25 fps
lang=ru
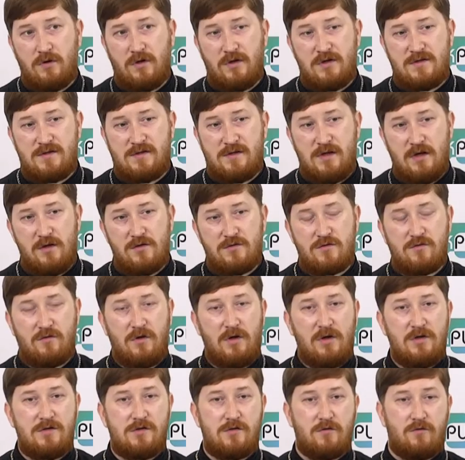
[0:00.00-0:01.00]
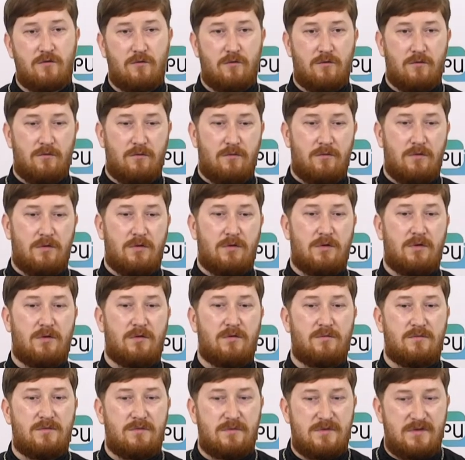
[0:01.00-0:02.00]
христианскую этику э,
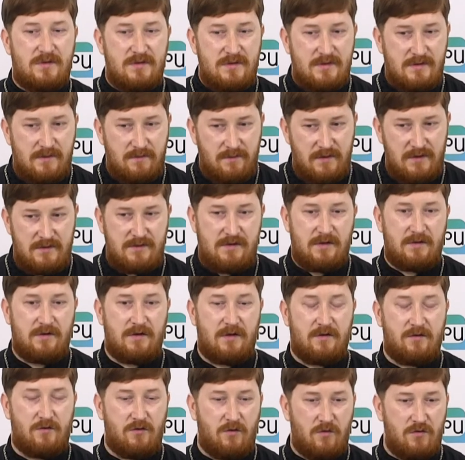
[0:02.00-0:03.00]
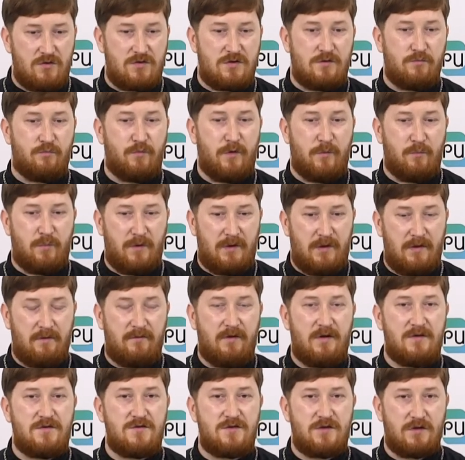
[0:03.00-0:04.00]
действительно должен
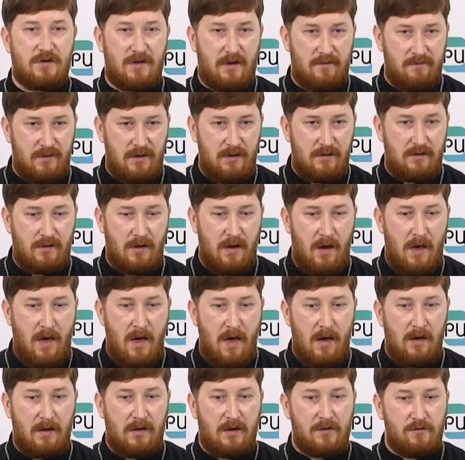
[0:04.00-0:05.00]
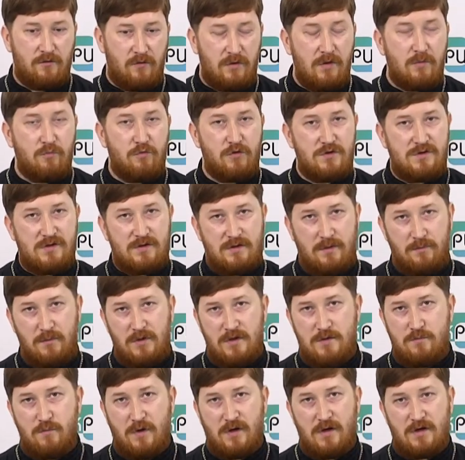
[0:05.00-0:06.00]
преподавать человек, который будет
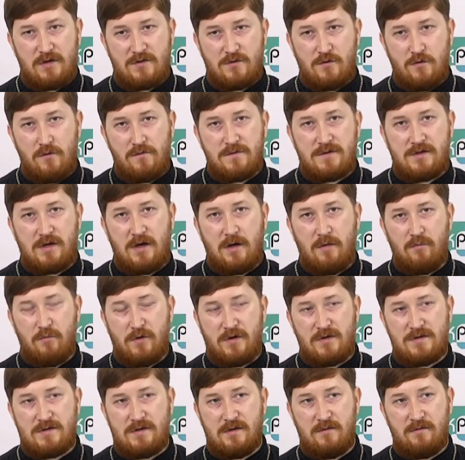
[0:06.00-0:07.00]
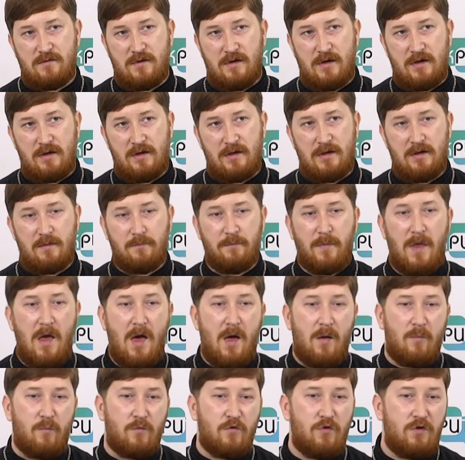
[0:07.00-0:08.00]
иметь богословское образование.
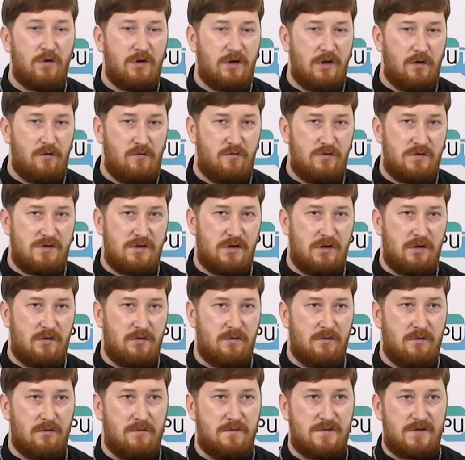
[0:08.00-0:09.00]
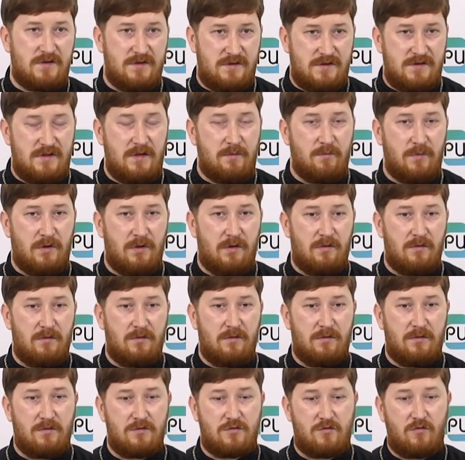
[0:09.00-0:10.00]
Многие люди э, в системе
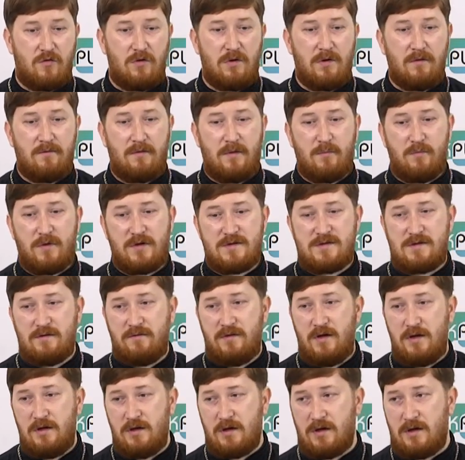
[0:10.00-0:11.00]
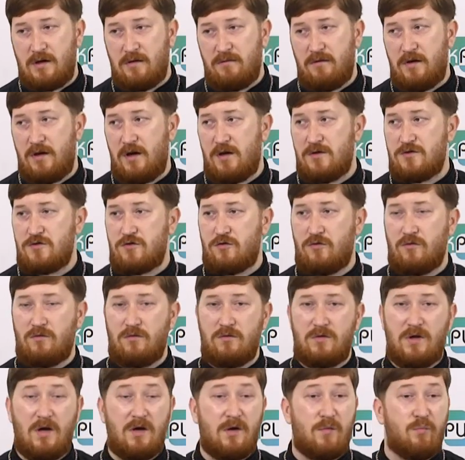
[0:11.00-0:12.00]
э, школьного образования говорят, что
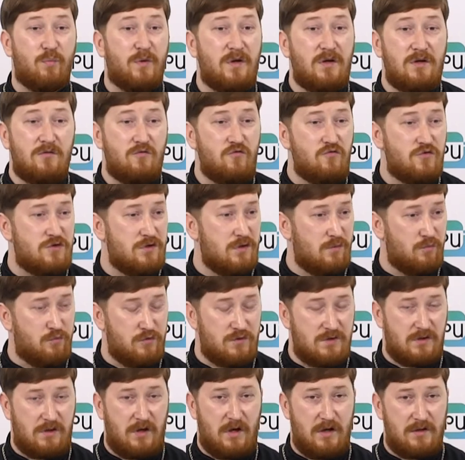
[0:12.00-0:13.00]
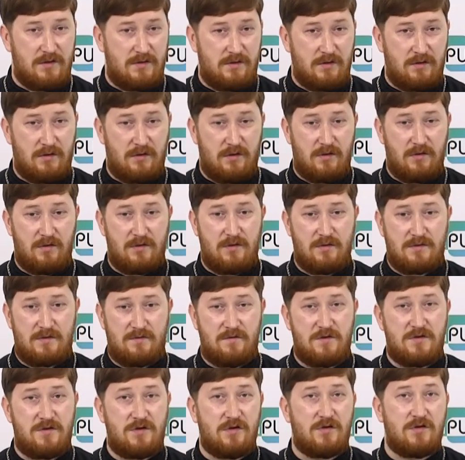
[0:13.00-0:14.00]
якобы не нужно пускать э,
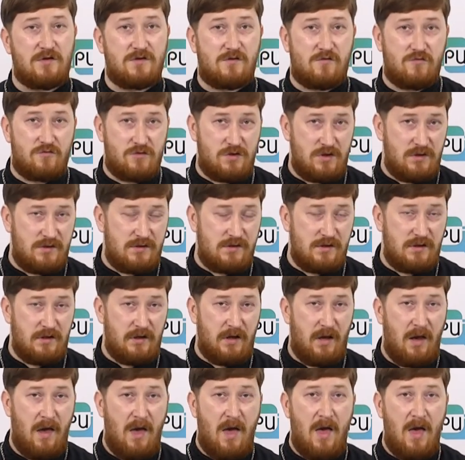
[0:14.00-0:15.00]
священнослужителей